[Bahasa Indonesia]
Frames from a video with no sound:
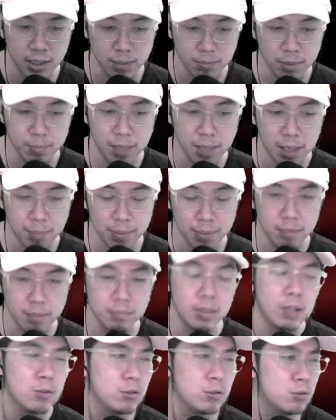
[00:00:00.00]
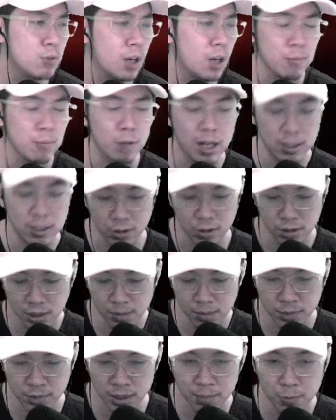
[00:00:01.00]
beberapa baru dua emulator
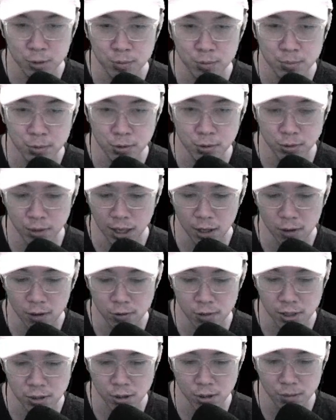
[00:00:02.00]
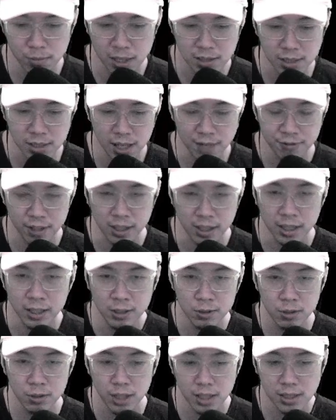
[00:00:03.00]
sih di Mumu kalau gue coba server
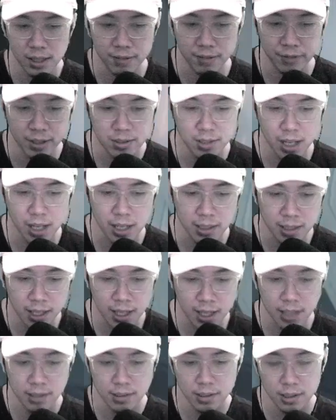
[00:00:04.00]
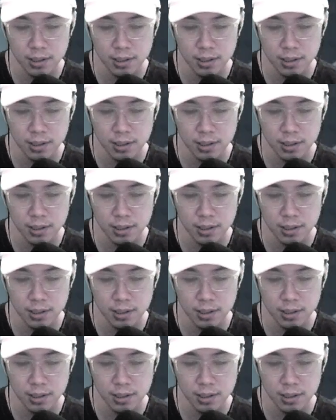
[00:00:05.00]
induk ya server China